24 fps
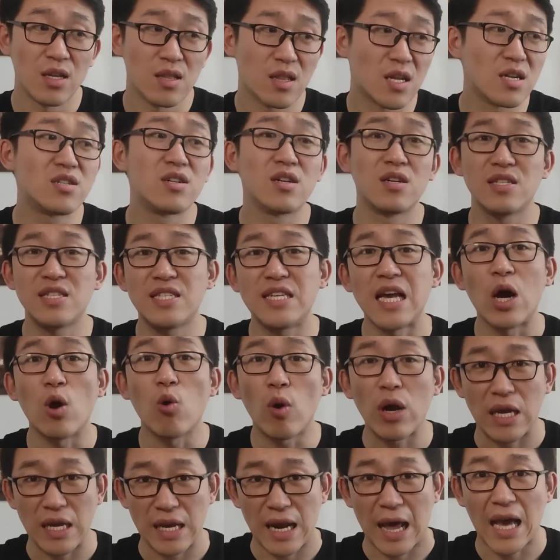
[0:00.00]
那是建
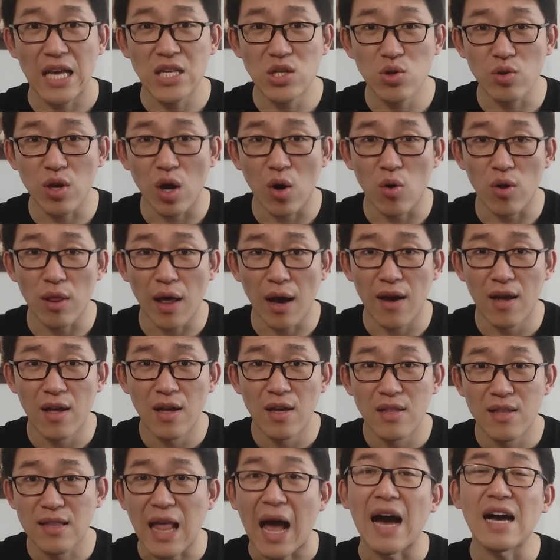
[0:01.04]
国以来就有的，
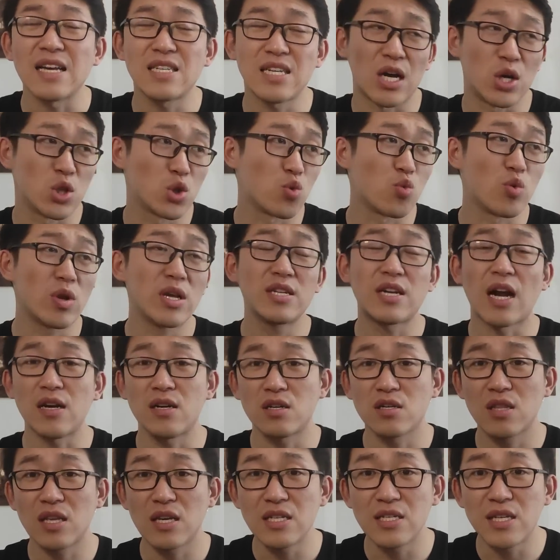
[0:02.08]
打响独立战
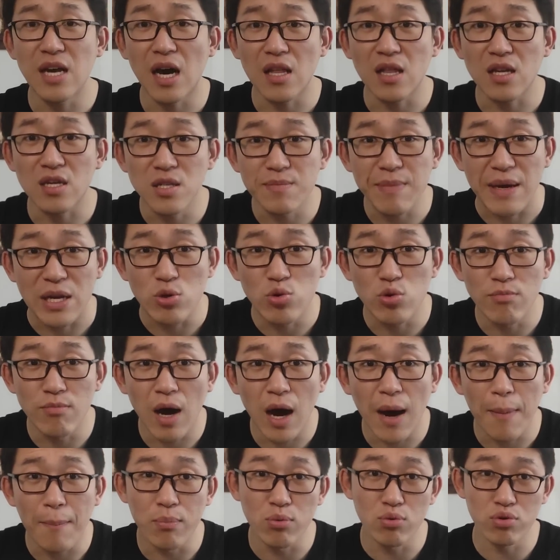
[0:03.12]
争第一枪的是美军吗？